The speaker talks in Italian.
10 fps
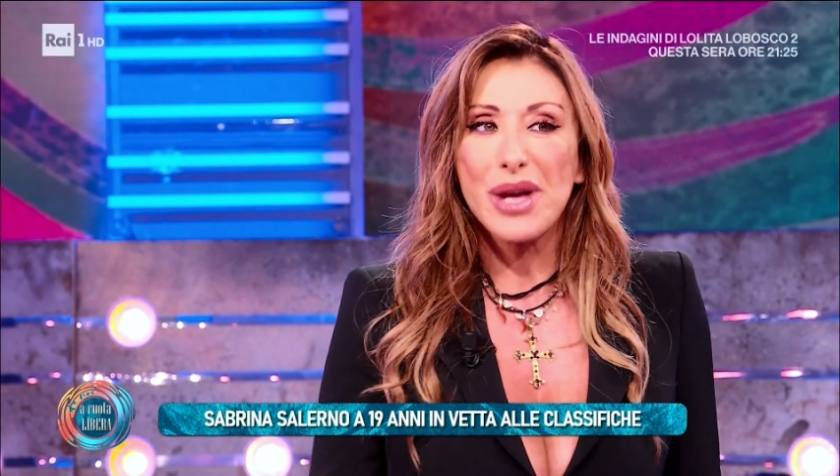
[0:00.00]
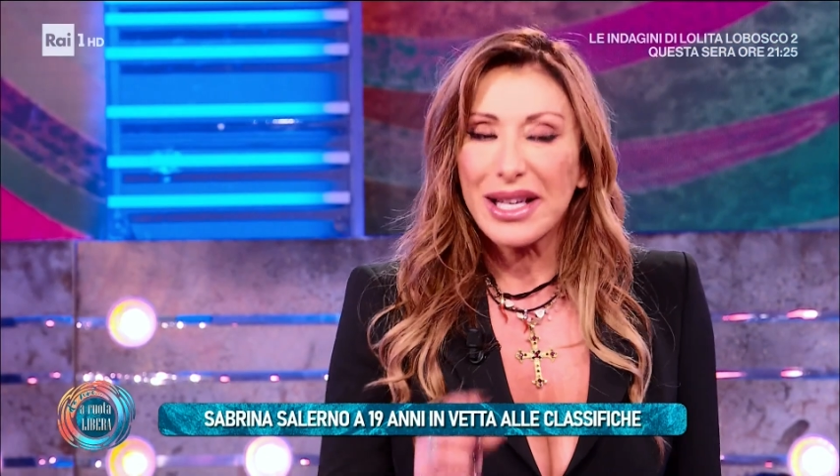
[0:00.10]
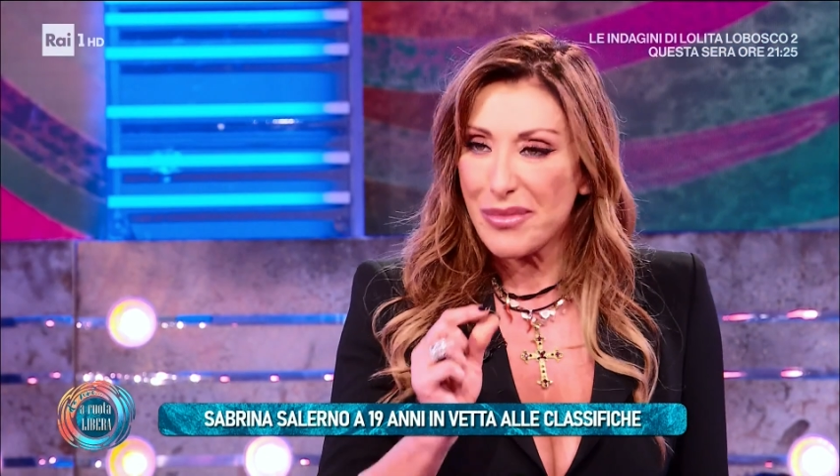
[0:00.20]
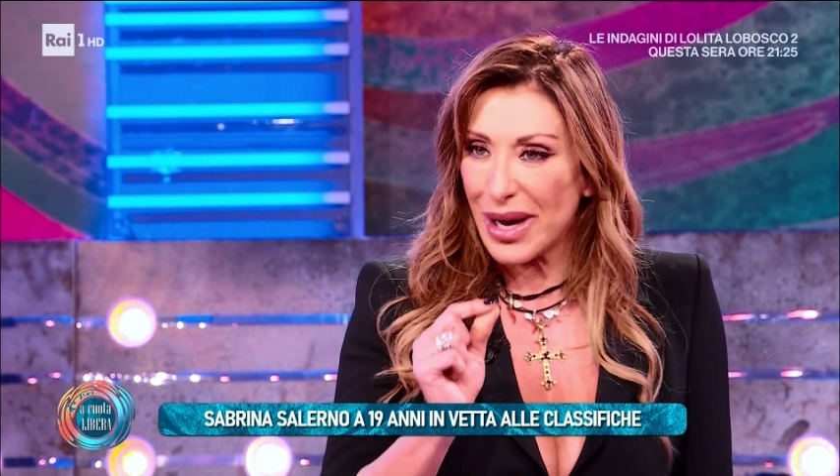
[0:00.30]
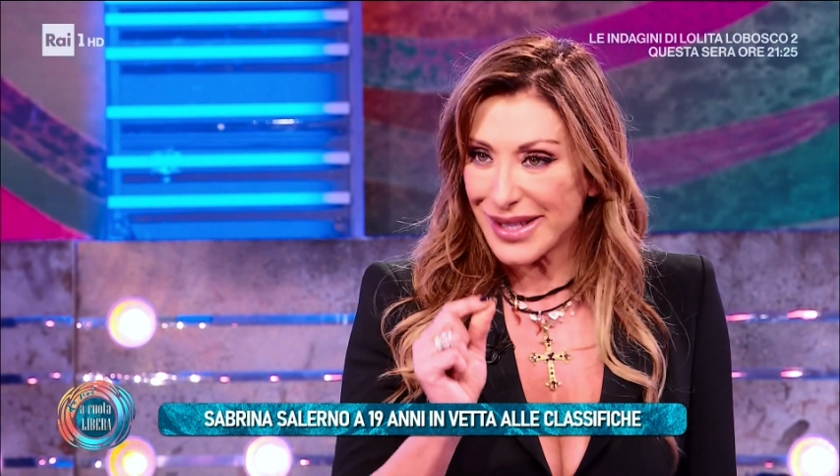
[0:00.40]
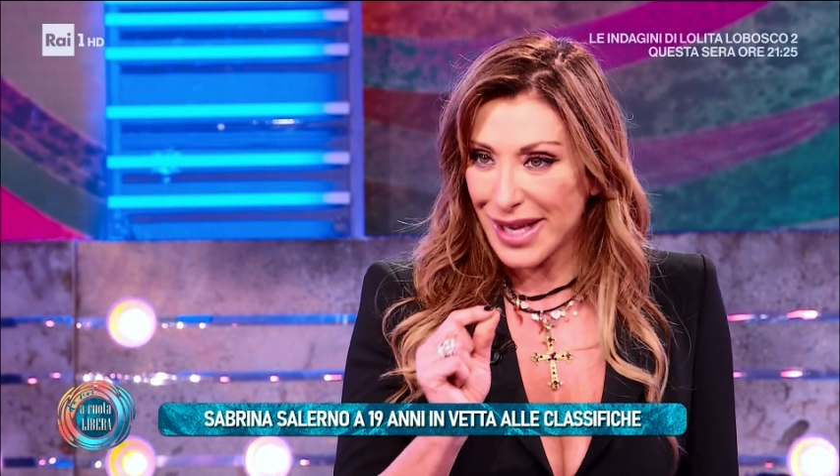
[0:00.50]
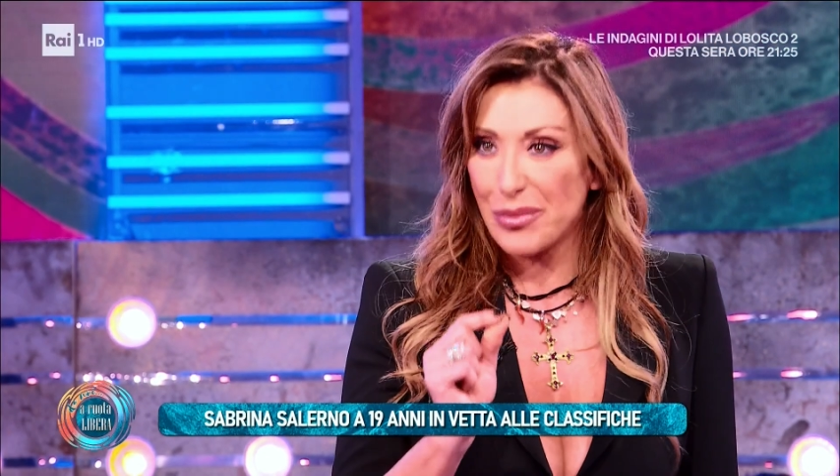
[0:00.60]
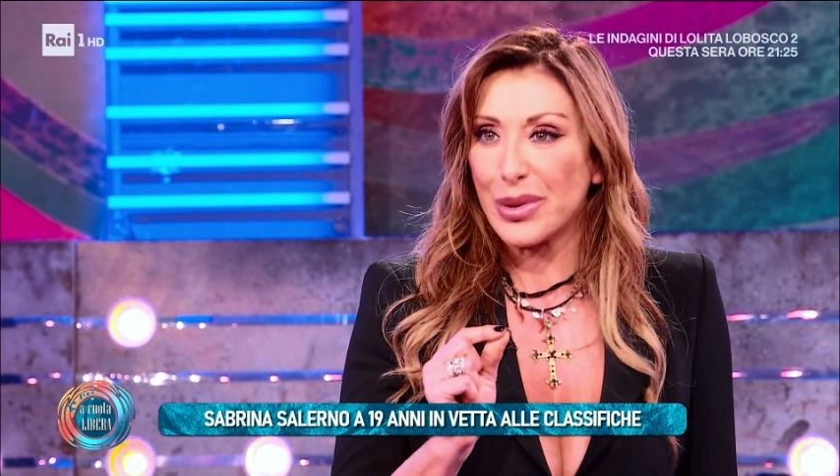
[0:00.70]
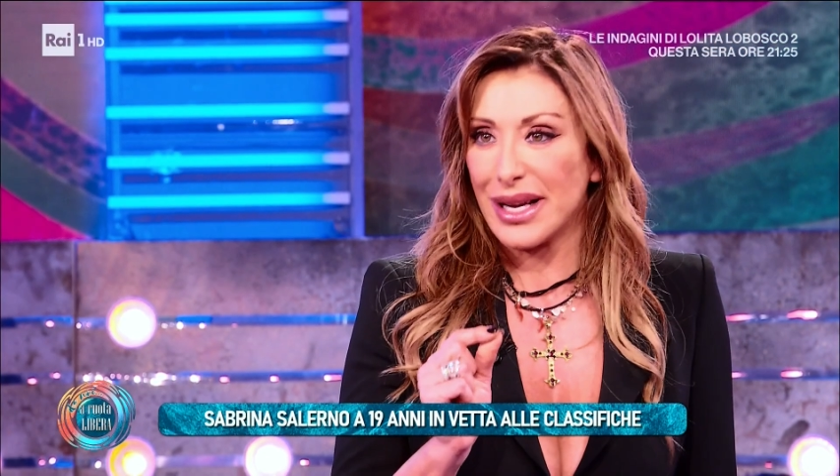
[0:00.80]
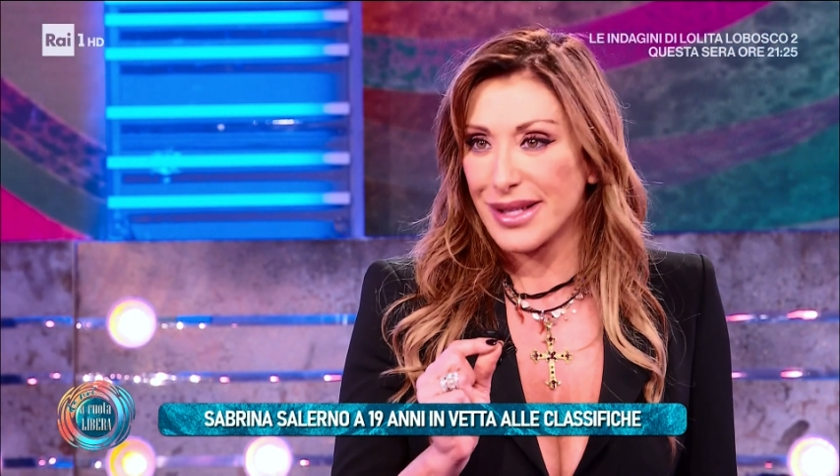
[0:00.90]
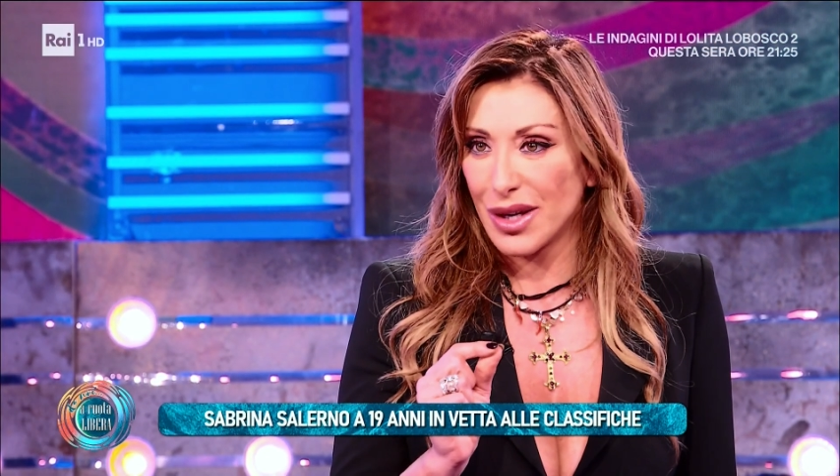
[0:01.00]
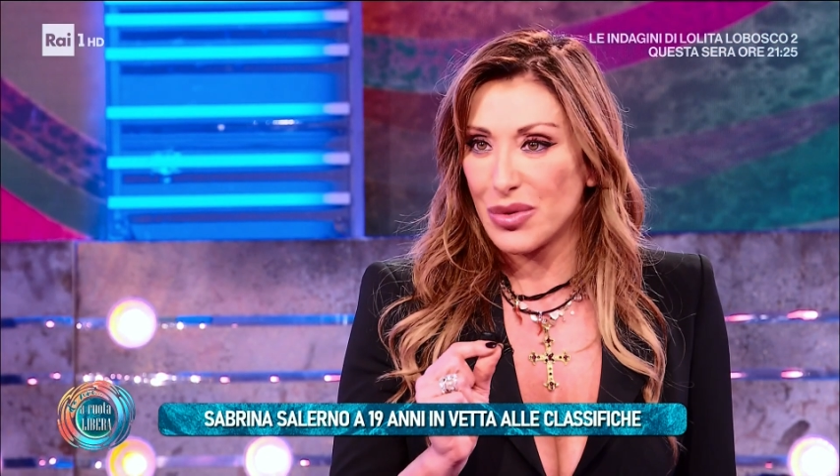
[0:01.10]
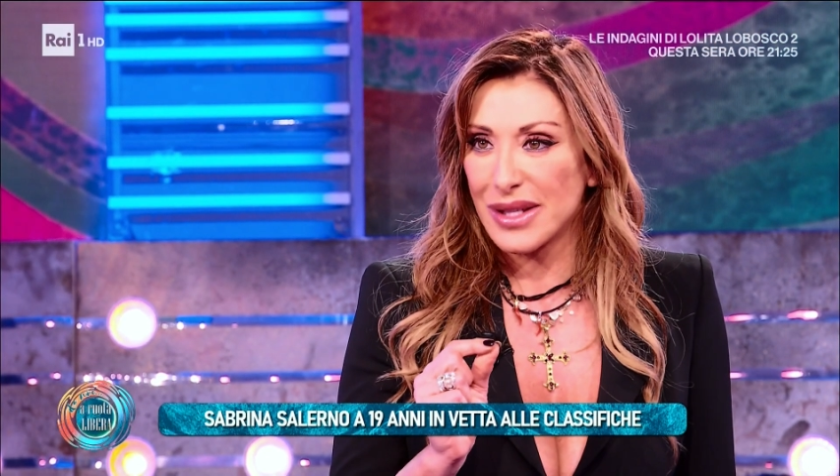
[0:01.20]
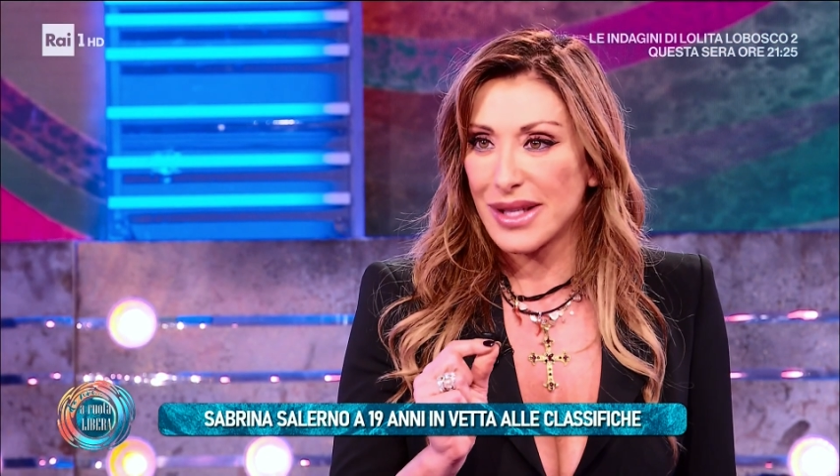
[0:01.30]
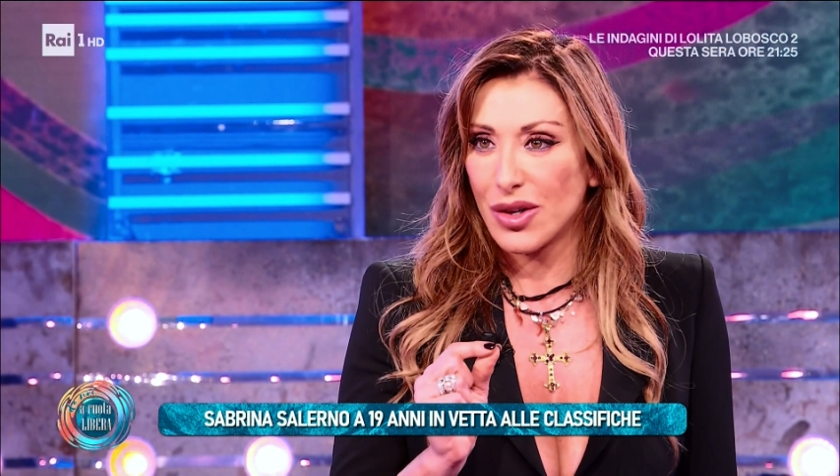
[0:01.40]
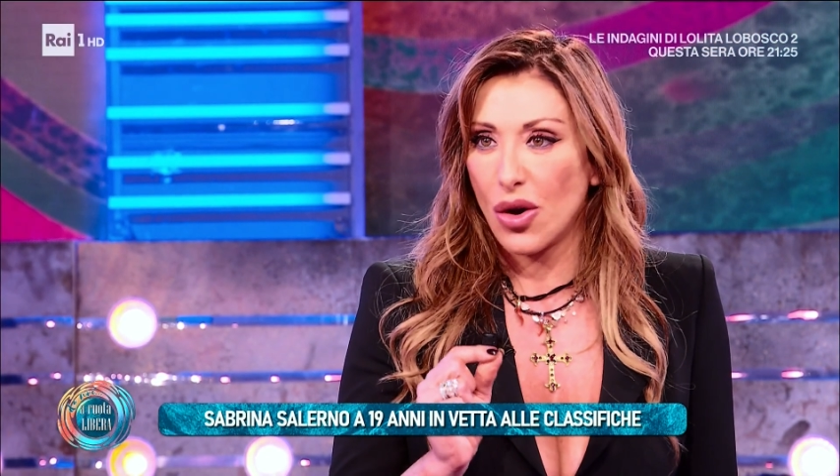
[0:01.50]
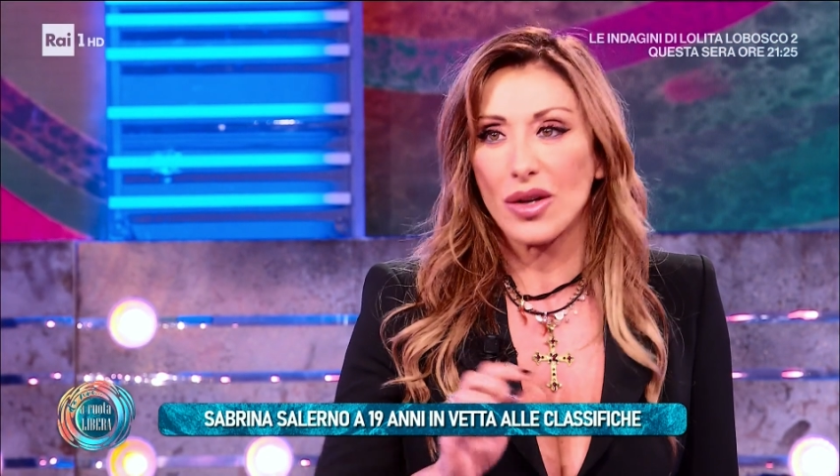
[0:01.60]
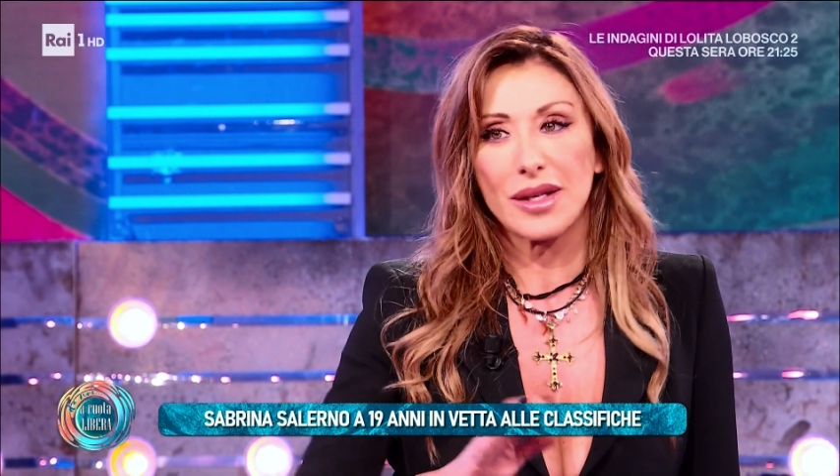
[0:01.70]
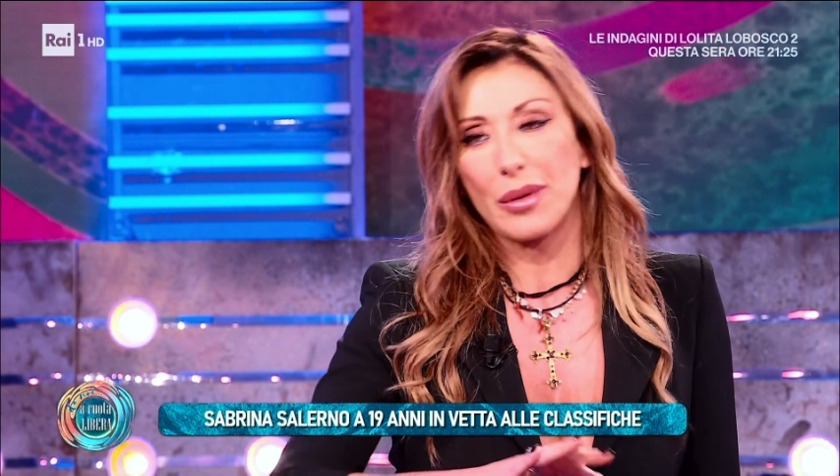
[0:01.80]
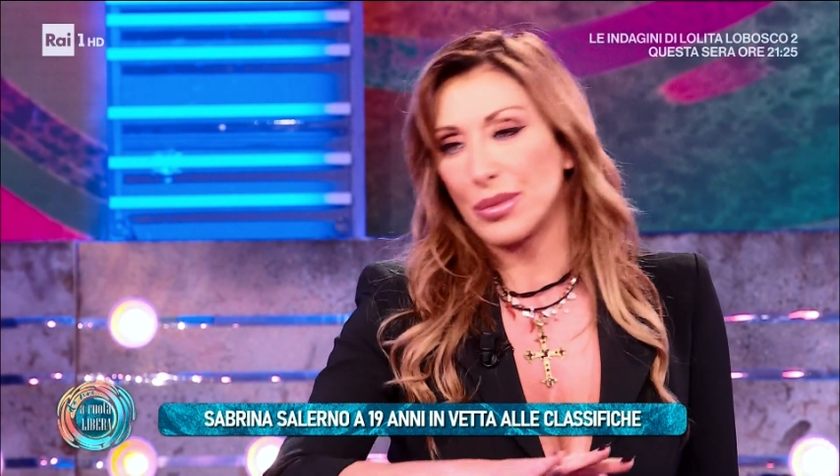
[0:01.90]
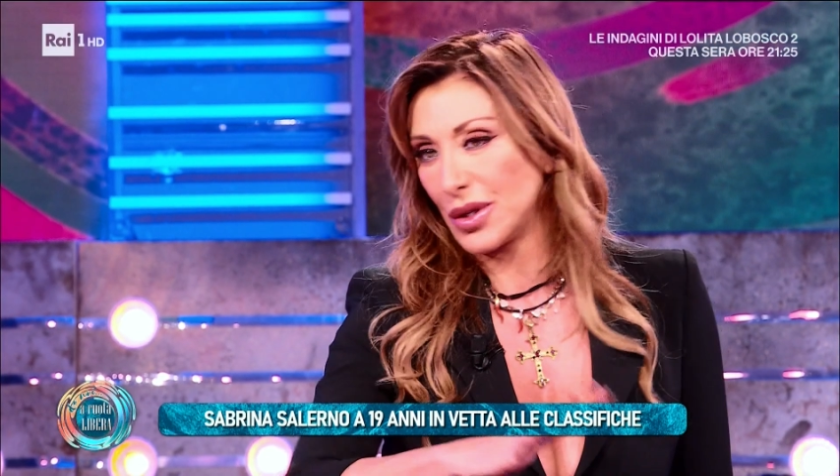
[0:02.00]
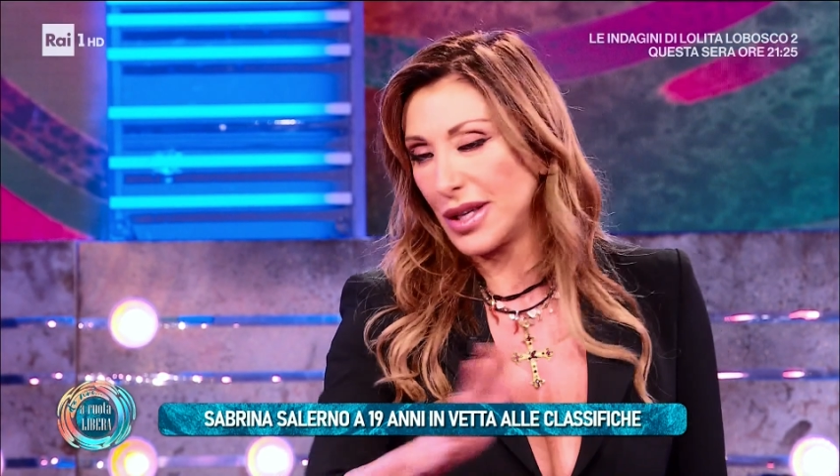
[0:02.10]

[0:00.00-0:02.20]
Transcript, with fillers: mi è rimasta impressa questa cosa,